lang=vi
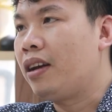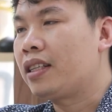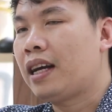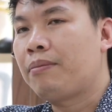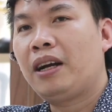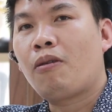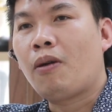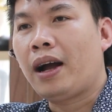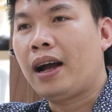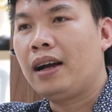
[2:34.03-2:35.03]
gọi là sáp nha
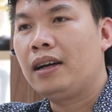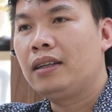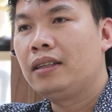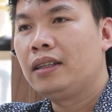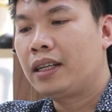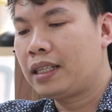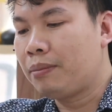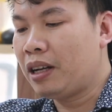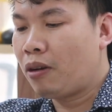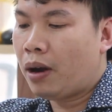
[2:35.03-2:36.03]
khoa. Cái
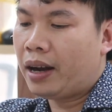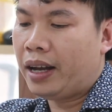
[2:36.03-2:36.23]
sáp nha khoa